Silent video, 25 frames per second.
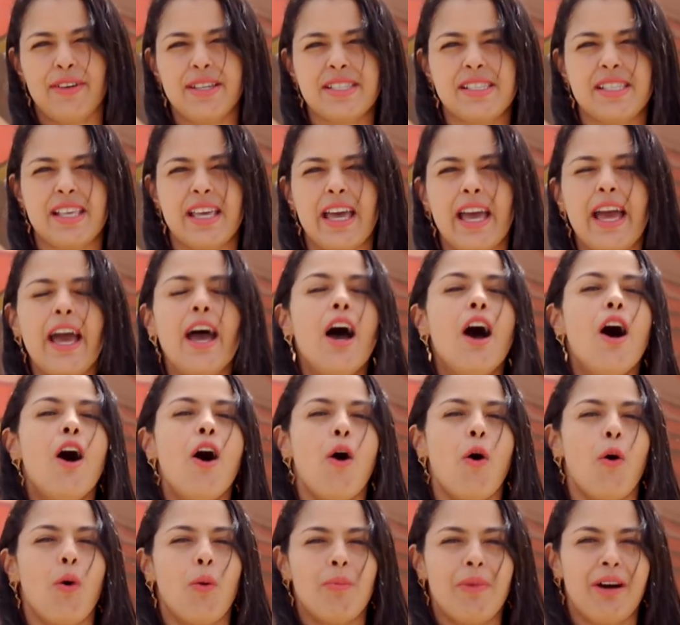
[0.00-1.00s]
fazer
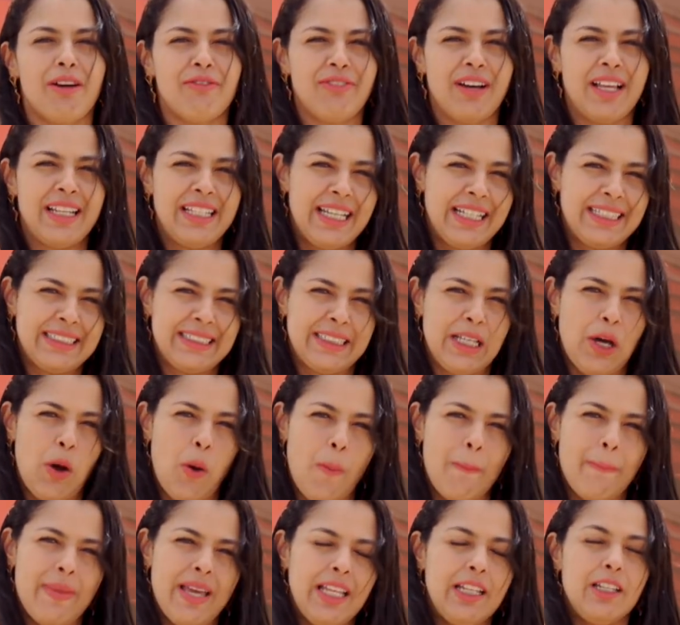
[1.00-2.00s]
uma
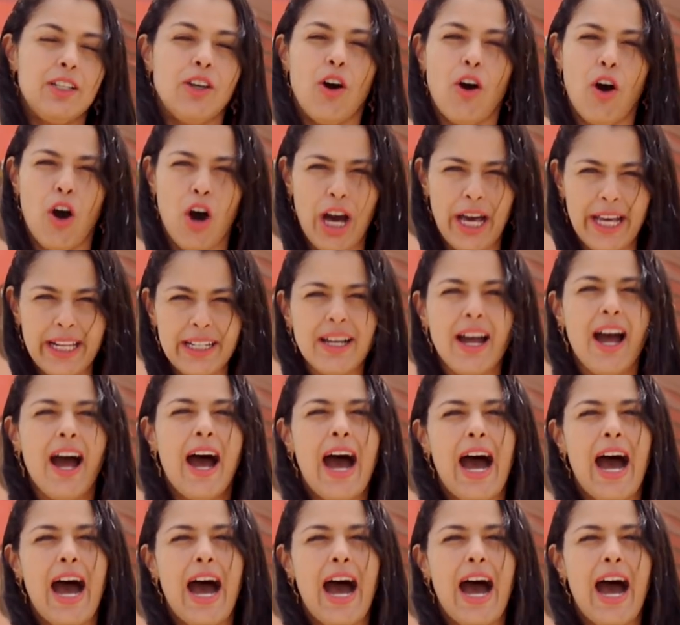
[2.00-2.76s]
avaliação melhor